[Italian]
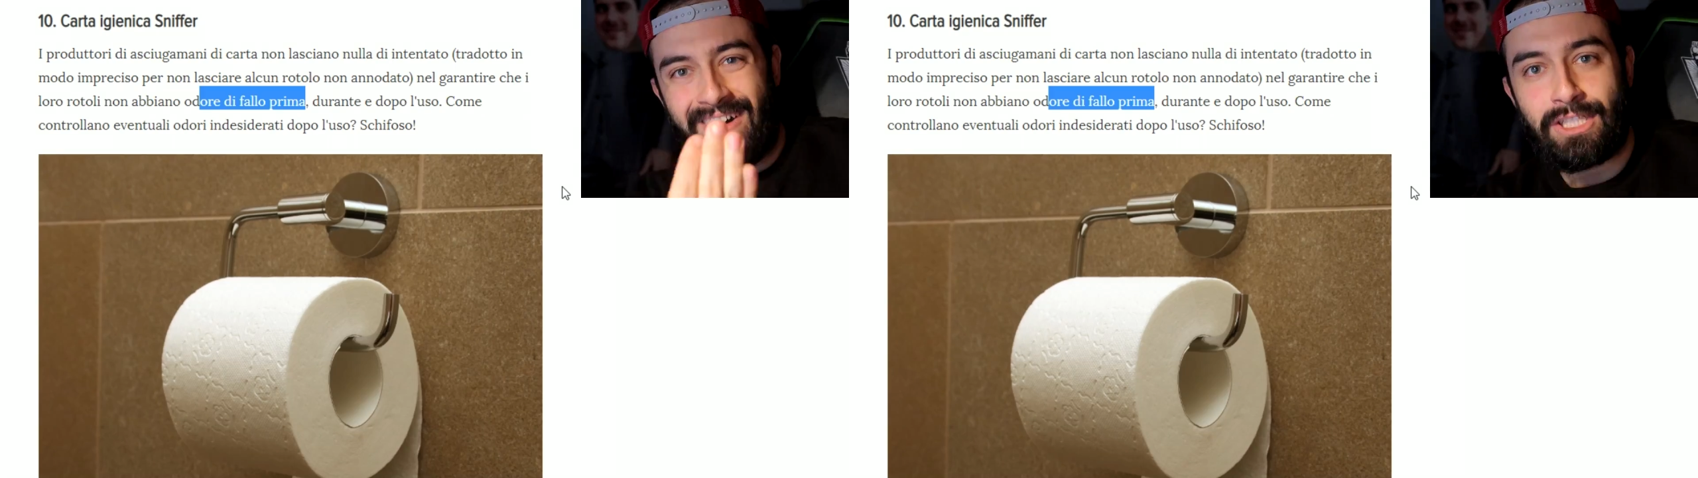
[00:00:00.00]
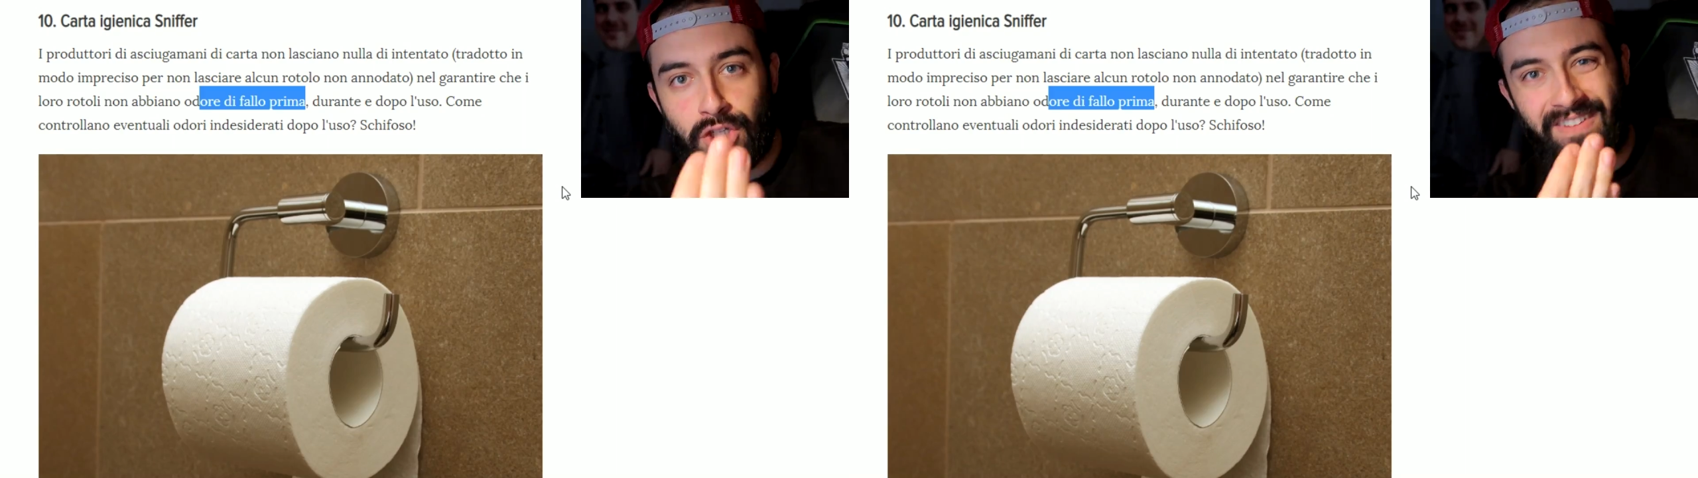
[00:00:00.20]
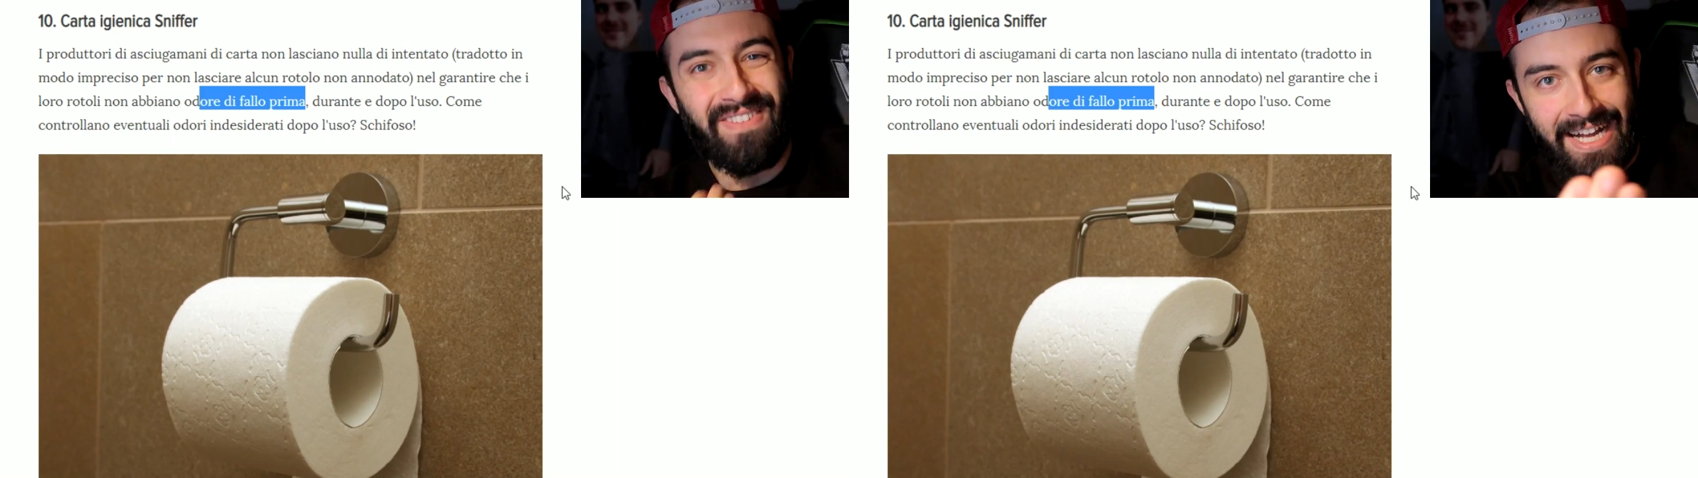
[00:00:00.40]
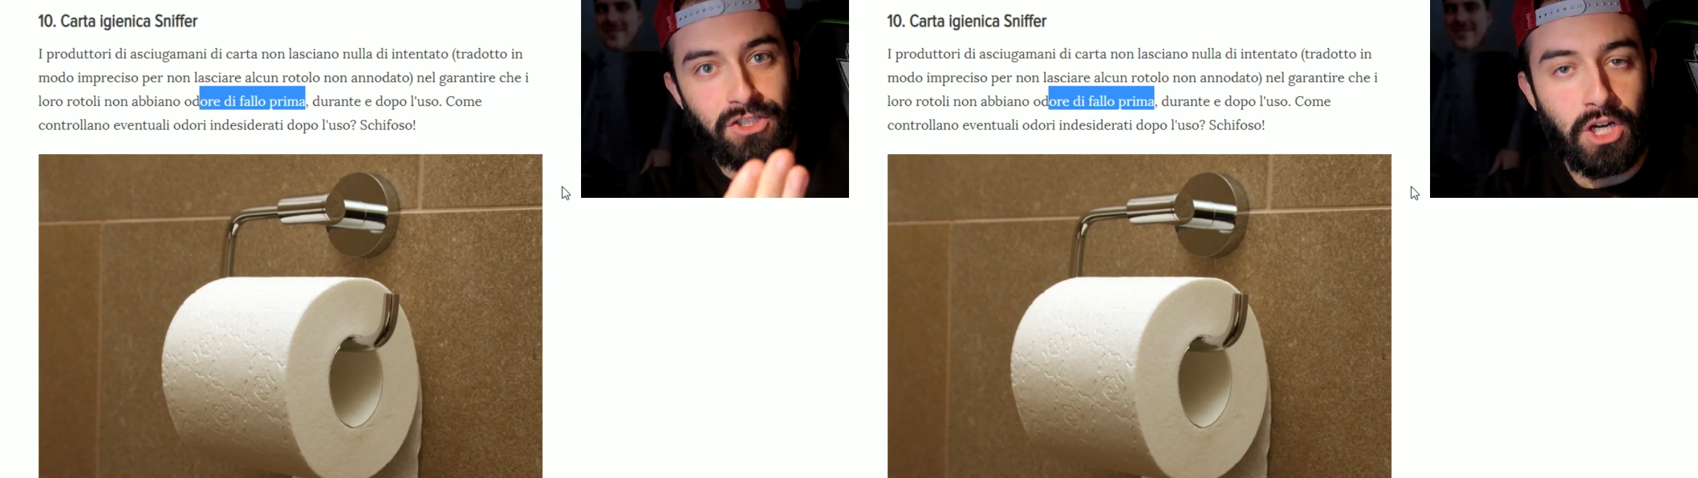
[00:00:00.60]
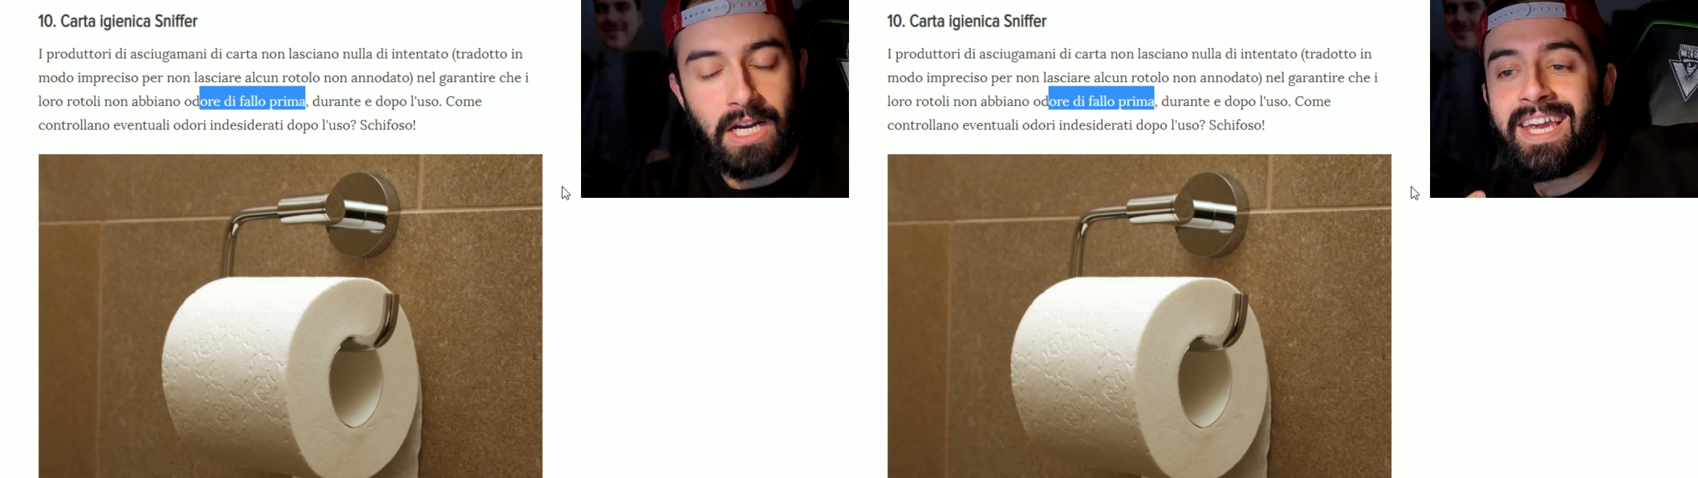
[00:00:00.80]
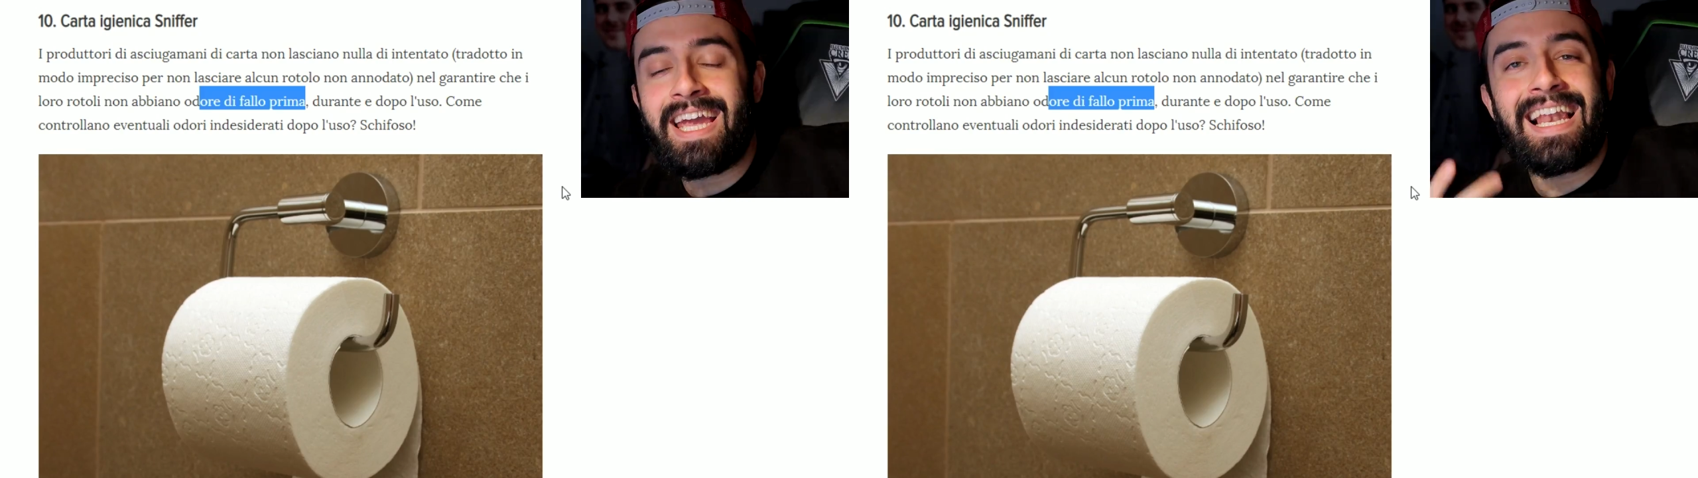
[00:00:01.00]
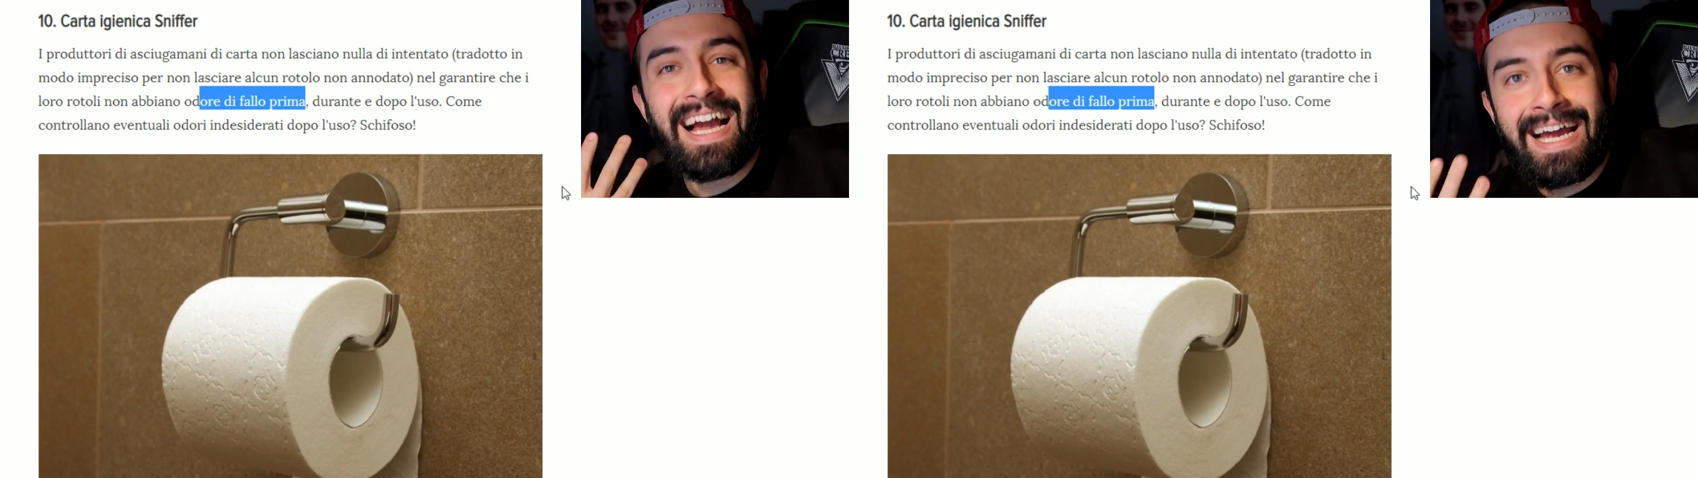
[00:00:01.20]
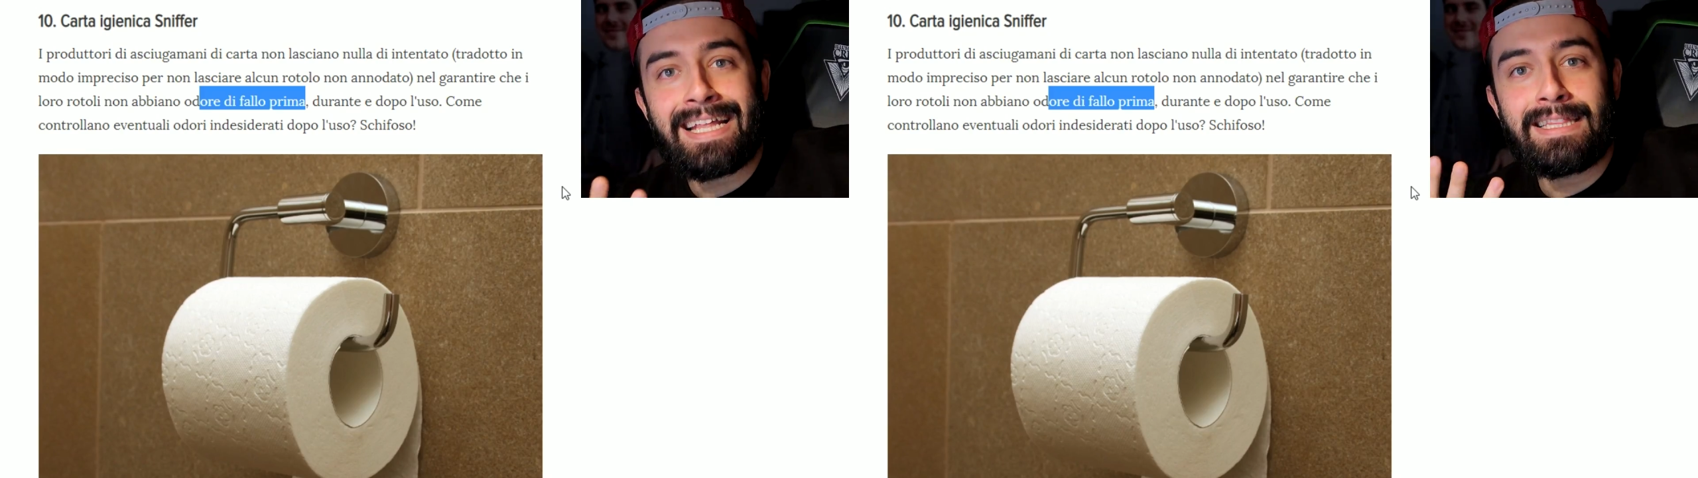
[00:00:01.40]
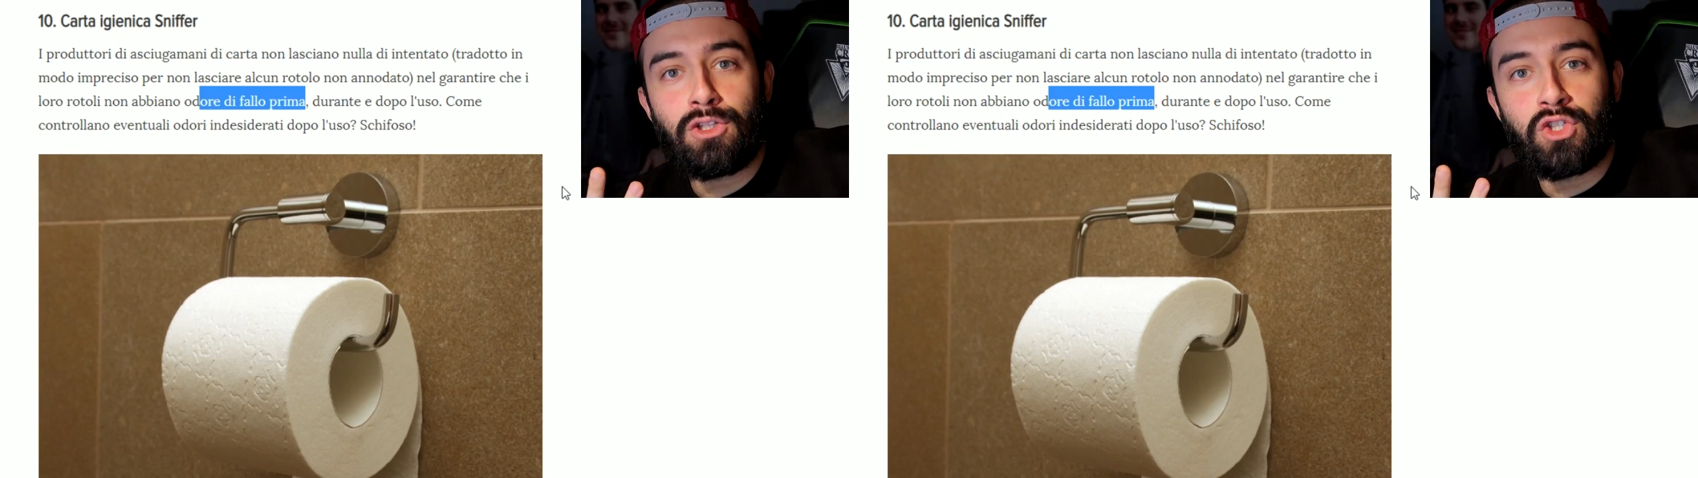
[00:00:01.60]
faccia a faccia, che la carta